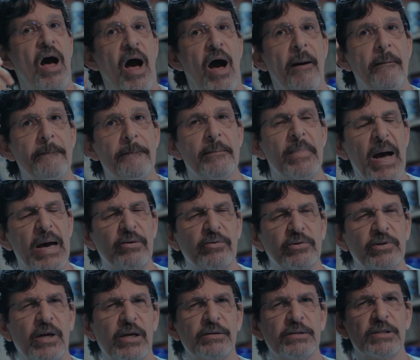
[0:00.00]
Amaro
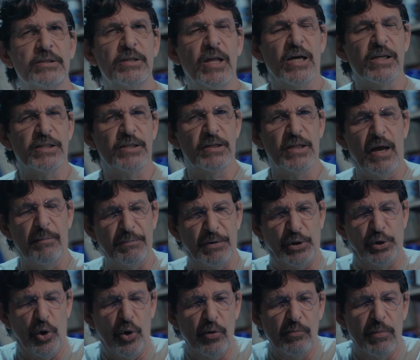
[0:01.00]
da, da, da
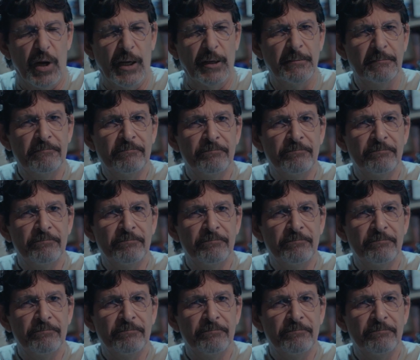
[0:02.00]
Pitomba.